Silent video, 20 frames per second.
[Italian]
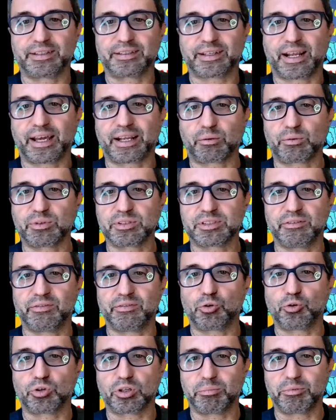entrare questi
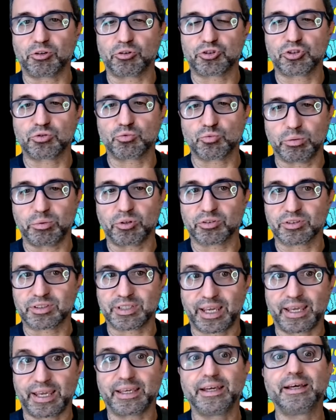valori meno 5, meno
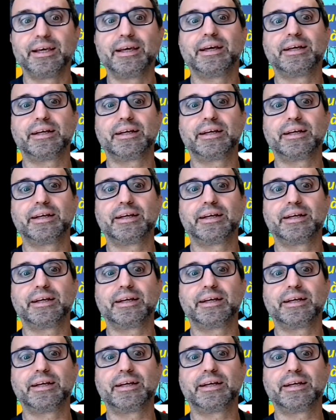6,